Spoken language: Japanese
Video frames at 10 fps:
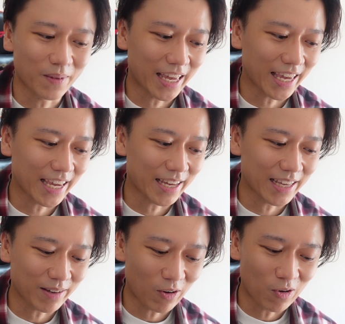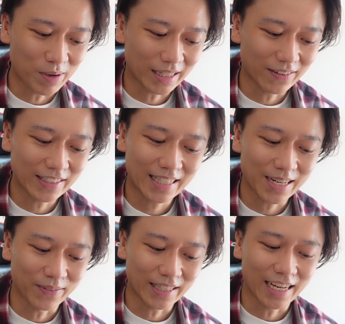えー、オーブが溜まった
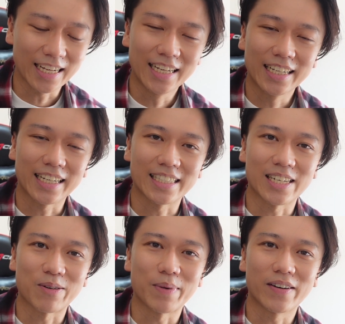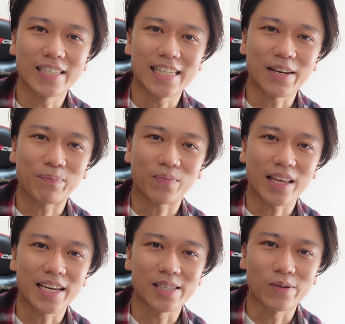らまたガチャを回して、
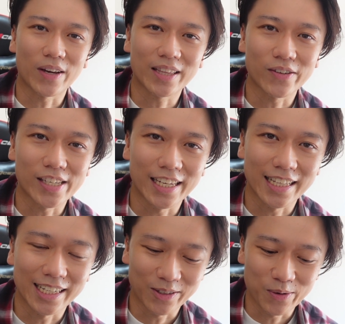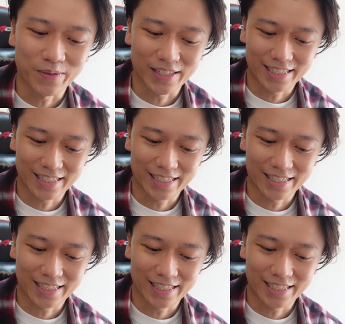エースをゲットしていきたいなと思いま